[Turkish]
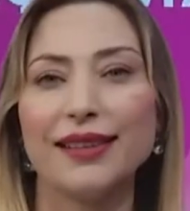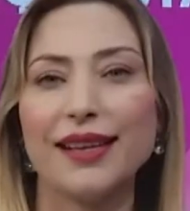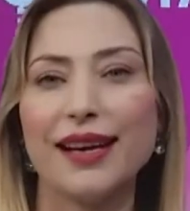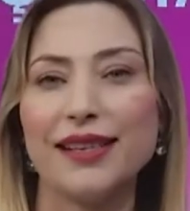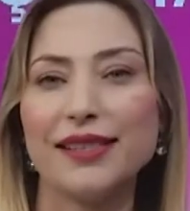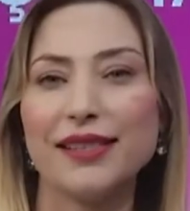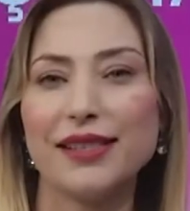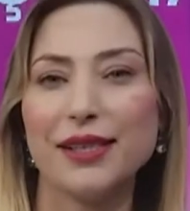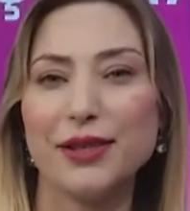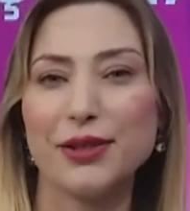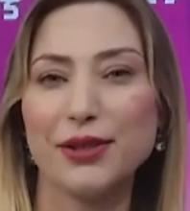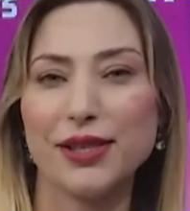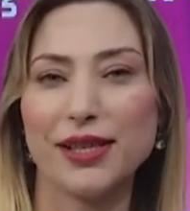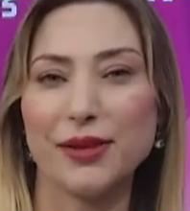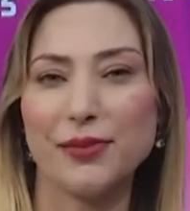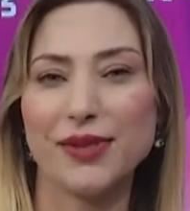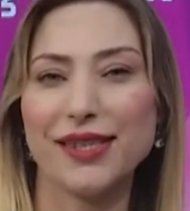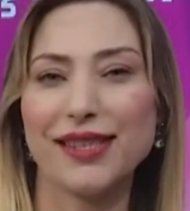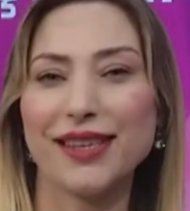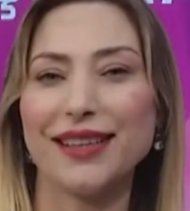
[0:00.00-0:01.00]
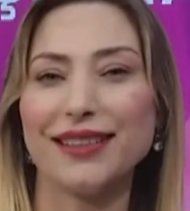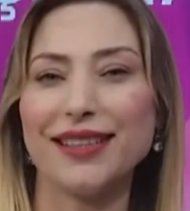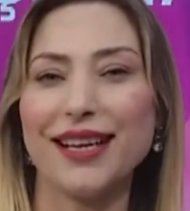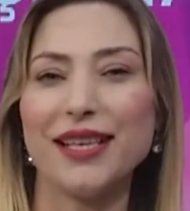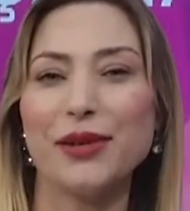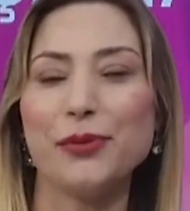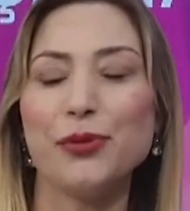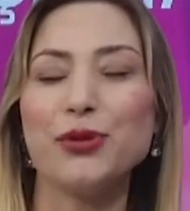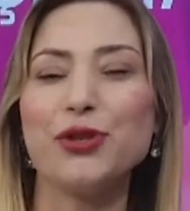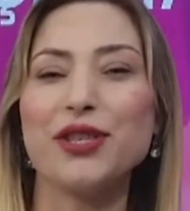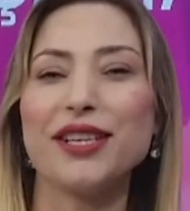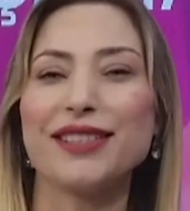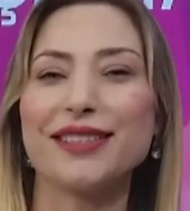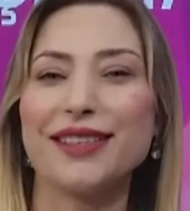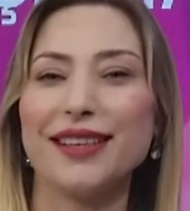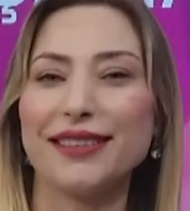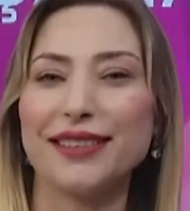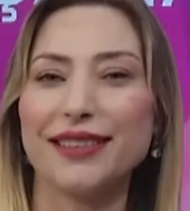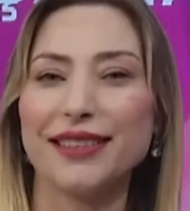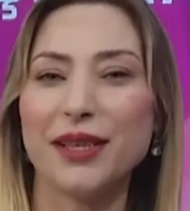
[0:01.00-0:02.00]
Değerli seyircilerimiz Kanal 23
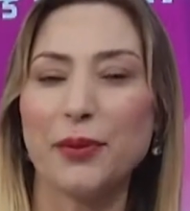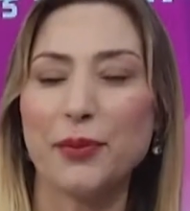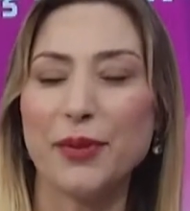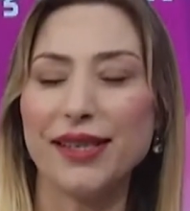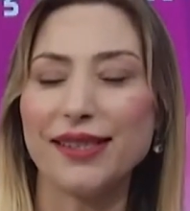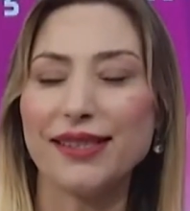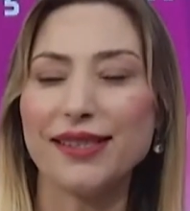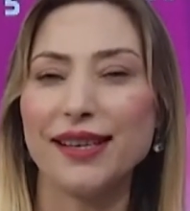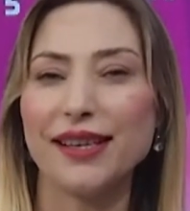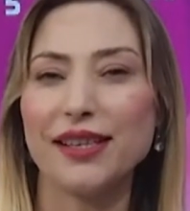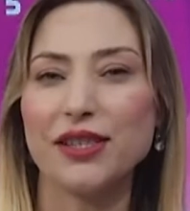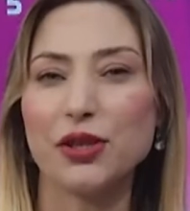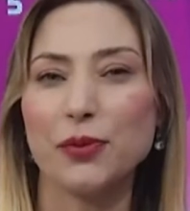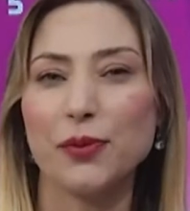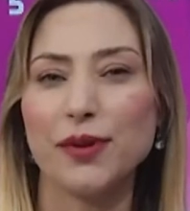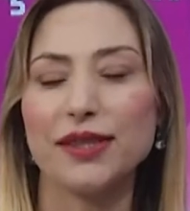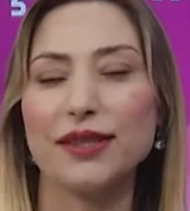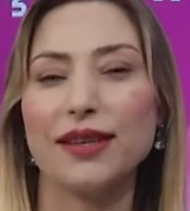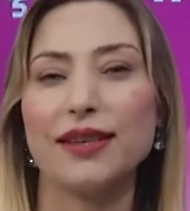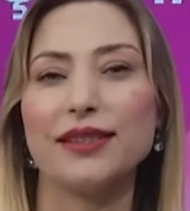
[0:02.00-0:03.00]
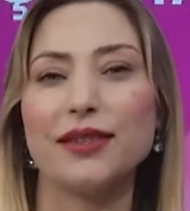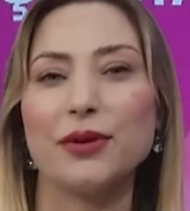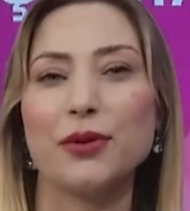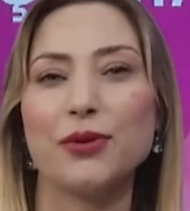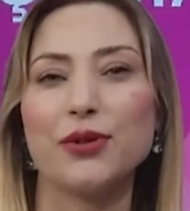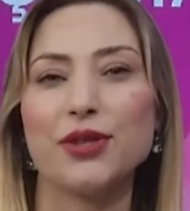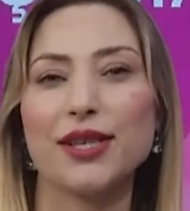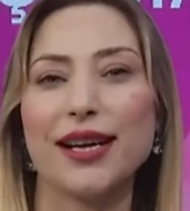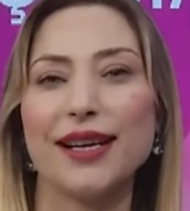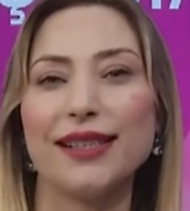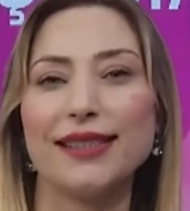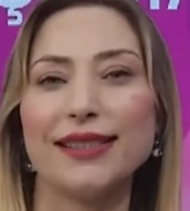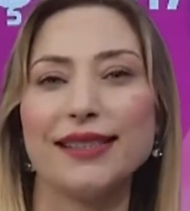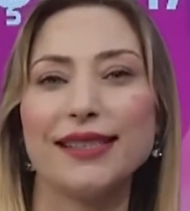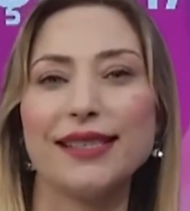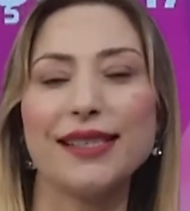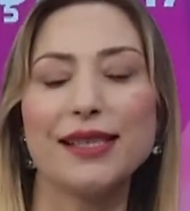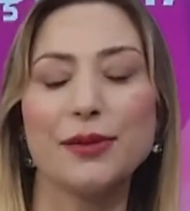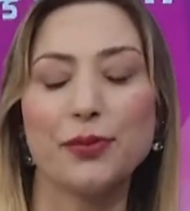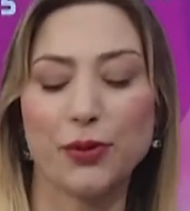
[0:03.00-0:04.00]
ekranlarına Melisel Yaşama Daire hoş
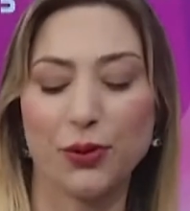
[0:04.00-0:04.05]
geldiniz.